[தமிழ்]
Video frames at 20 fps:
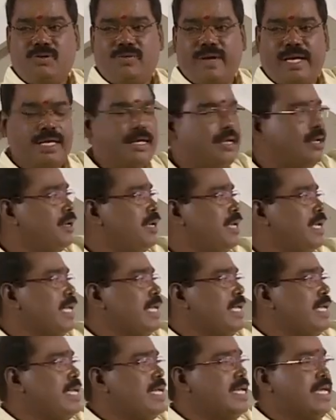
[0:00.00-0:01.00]
சொல்லுவேன்
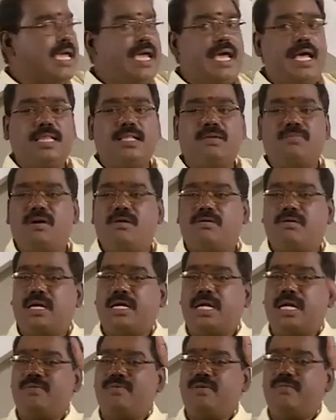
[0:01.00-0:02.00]
இங்கே அந்த அம்மாவுக்கு
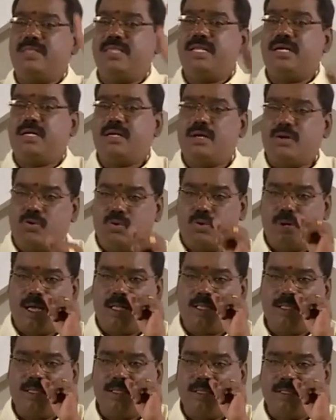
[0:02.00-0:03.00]
கல்வி
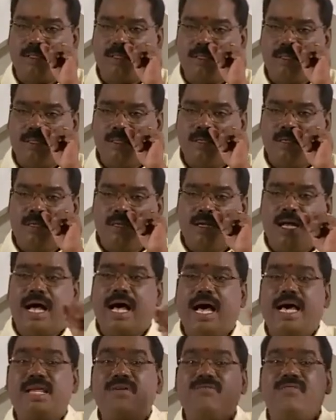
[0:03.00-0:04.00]
வந்திருக்கக்கூடாது
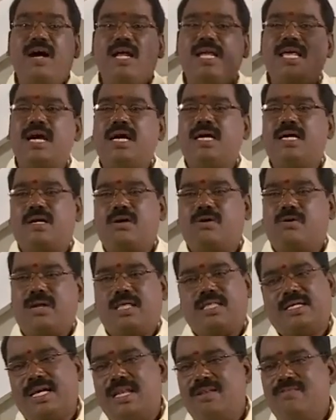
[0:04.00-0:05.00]
அறிவாளியாக
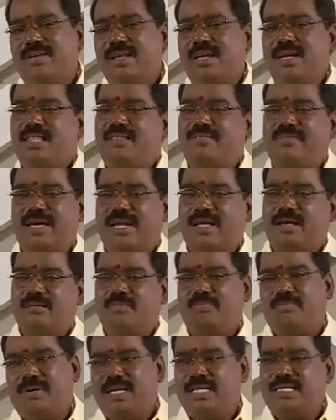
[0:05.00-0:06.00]
இருக்கக்கூடாது கல்வின்றது வேற
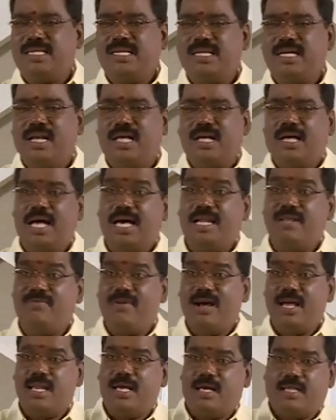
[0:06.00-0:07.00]
படிச்சிருக்கலாம்
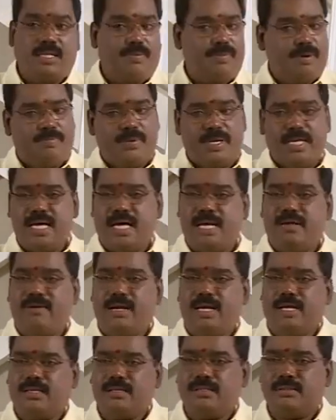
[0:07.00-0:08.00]
அறிவாளி இந்த மாதிரி பெரிய
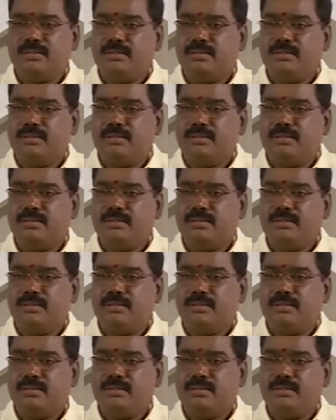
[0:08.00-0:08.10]
அறிவாளி